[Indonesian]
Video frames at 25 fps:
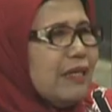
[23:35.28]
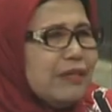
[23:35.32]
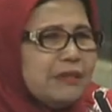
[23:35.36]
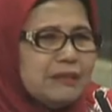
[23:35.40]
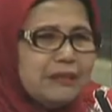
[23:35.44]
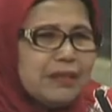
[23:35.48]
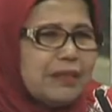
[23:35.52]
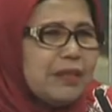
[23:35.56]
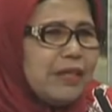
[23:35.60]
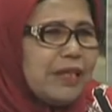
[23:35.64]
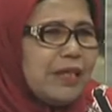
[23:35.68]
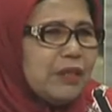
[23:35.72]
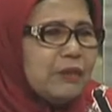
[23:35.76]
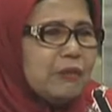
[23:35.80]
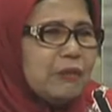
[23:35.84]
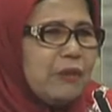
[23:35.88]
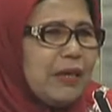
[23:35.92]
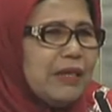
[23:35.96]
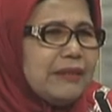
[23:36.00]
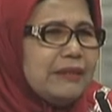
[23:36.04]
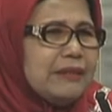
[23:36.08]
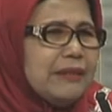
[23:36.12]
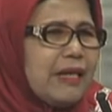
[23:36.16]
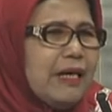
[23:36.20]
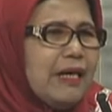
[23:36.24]
Jadi itu
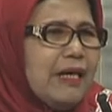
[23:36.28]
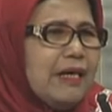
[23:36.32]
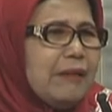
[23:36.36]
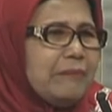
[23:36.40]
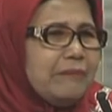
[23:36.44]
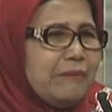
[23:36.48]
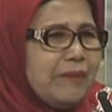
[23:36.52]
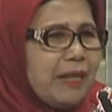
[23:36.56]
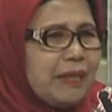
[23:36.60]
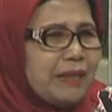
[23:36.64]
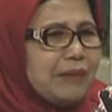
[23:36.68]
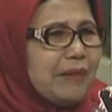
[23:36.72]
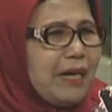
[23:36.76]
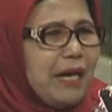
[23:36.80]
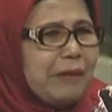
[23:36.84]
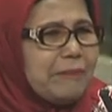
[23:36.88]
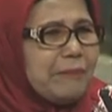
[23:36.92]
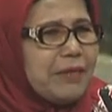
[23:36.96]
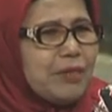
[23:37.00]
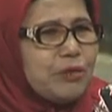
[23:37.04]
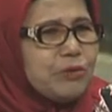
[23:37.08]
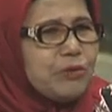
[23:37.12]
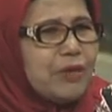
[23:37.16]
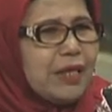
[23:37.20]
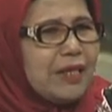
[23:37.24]
aja. Dan
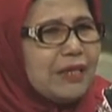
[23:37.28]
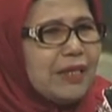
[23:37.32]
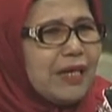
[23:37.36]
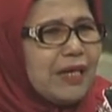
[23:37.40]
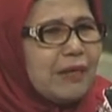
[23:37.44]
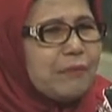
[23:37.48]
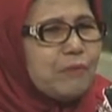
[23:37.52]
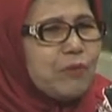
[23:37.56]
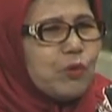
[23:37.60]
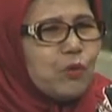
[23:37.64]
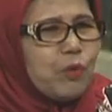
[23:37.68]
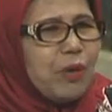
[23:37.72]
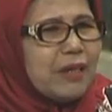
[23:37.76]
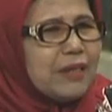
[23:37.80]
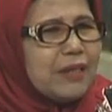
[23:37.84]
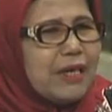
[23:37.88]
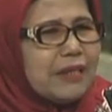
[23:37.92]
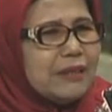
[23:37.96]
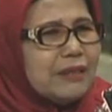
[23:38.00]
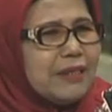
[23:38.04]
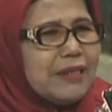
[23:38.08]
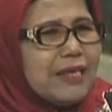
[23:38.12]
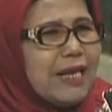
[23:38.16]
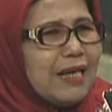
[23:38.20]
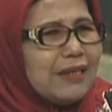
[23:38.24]
kami juga dalam keluarga
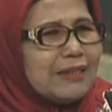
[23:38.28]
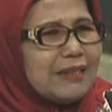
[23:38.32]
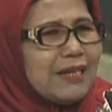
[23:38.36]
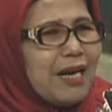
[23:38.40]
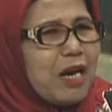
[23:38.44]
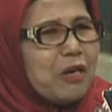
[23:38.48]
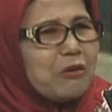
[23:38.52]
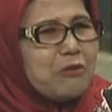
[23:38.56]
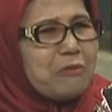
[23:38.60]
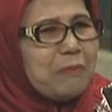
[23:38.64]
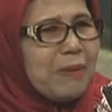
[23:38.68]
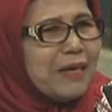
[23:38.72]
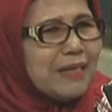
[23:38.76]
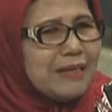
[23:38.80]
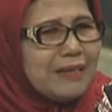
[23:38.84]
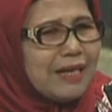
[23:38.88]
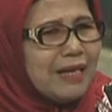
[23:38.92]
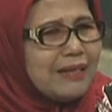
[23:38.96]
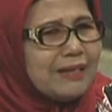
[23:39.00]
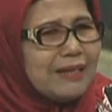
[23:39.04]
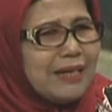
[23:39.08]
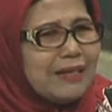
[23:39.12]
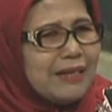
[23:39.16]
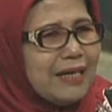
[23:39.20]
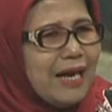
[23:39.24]
tidak terlalu
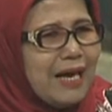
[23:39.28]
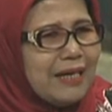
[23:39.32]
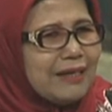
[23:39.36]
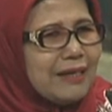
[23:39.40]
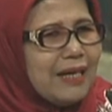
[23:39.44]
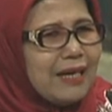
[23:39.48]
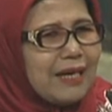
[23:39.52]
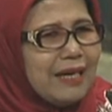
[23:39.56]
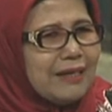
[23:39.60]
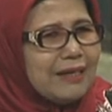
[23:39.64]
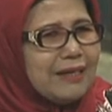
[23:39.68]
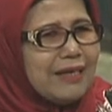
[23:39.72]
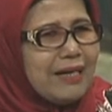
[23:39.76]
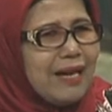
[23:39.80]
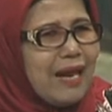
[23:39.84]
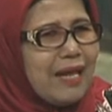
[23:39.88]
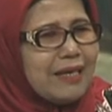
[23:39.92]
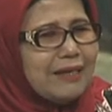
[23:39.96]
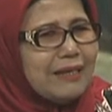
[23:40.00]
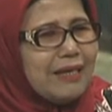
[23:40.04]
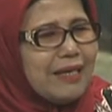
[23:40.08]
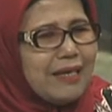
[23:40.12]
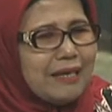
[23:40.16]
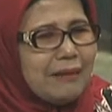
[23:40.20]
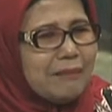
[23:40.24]
banyak dari anak
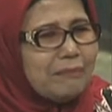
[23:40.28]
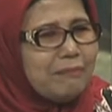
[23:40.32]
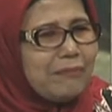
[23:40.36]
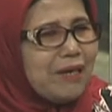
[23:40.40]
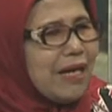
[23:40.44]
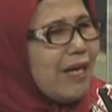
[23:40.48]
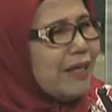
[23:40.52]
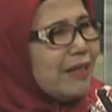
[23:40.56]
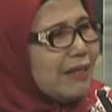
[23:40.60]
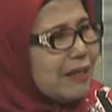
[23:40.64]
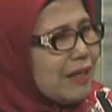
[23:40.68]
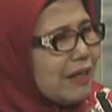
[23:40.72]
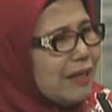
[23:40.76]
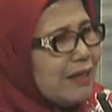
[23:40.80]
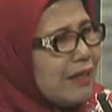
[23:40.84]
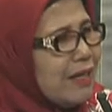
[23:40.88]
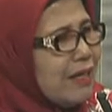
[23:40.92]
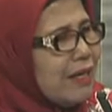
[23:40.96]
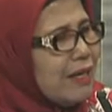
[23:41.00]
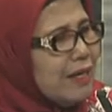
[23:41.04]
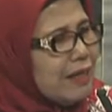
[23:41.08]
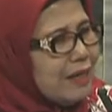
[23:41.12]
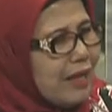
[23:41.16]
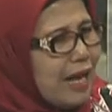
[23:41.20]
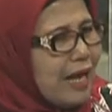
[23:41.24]
laki-laki melahirkan
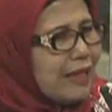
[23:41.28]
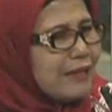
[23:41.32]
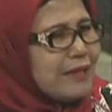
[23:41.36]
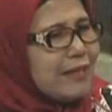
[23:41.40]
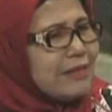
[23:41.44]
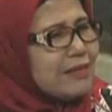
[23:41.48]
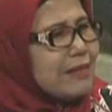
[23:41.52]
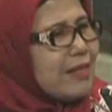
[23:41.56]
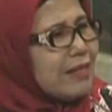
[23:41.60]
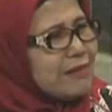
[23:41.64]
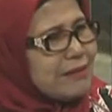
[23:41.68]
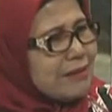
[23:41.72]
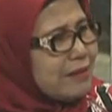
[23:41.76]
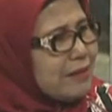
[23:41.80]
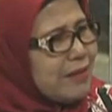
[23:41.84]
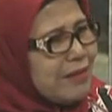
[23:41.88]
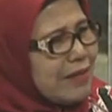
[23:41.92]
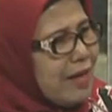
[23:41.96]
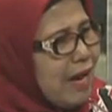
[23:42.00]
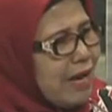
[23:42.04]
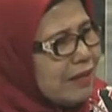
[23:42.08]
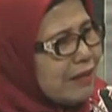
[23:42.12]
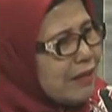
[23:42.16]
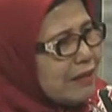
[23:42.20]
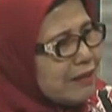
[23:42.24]
adik saya sendiri
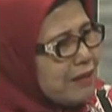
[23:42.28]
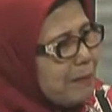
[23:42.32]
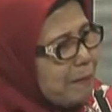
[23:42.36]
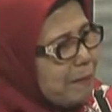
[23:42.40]
anaknya